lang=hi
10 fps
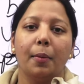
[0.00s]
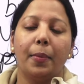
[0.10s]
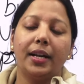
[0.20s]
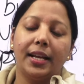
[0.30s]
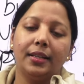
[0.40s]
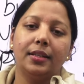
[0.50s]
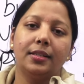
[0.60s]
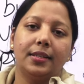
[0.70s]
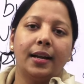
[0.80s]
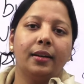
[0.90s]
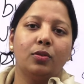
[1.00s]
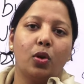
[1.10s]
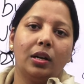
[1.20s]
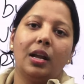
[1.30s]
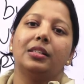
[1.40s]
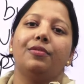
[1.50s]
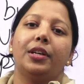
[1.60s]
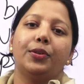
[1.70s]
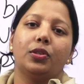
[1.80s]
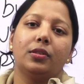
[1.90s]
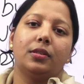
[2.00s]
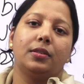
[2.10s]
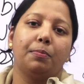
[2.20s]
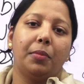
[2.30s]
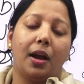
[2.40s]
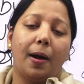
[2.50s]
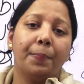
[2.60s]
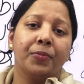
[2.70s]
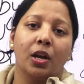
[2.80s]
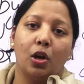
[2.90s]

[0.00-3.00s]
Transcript: बट इंडियन स्टैंडर्ड सॉइल क्लासिफिकेशन सिस्टम में हम